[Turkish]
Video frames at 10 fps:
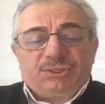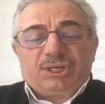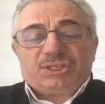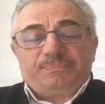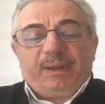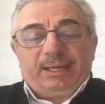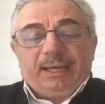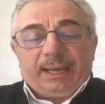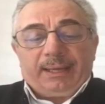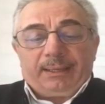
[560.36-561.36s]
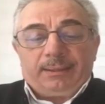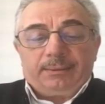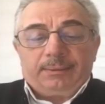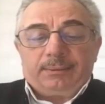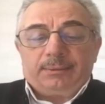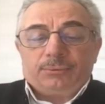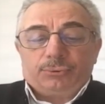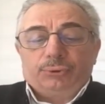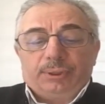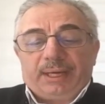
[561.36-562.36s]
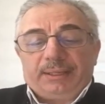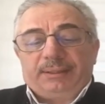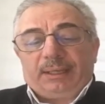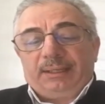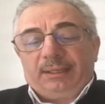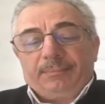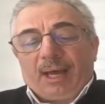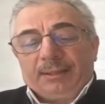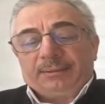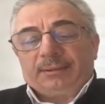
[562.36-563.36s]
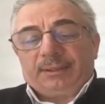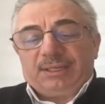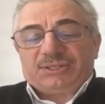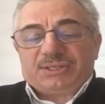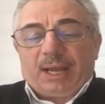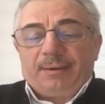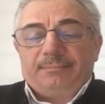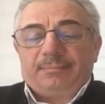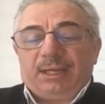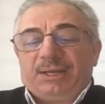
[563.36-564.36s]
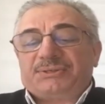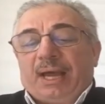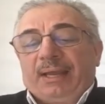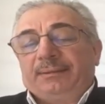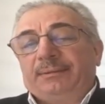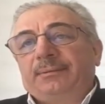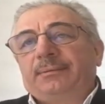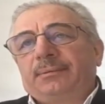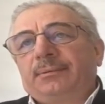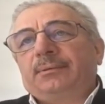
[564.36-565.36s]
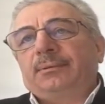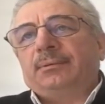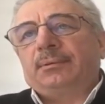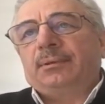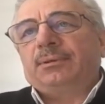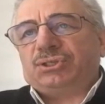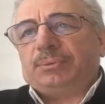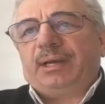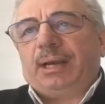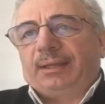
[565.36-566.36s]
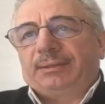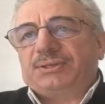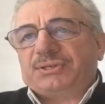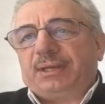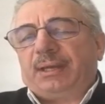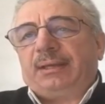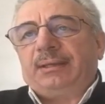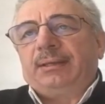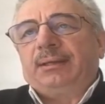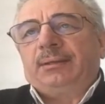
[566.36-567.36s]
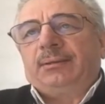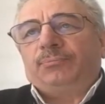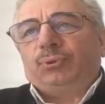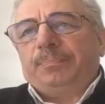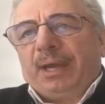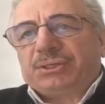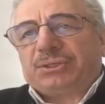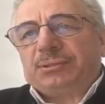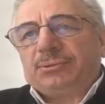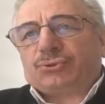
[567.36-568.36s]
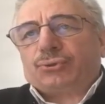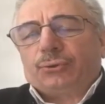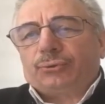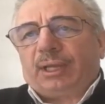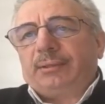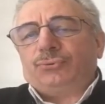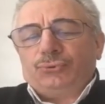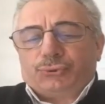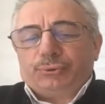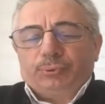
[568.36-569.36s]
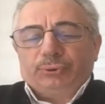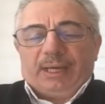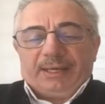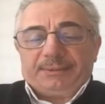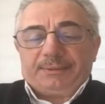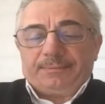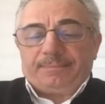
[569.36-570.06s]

cezbiyle ruhlarında iman, İslam, ihsan. Cibril hadisinde bu beş sorudan üçü bunlar.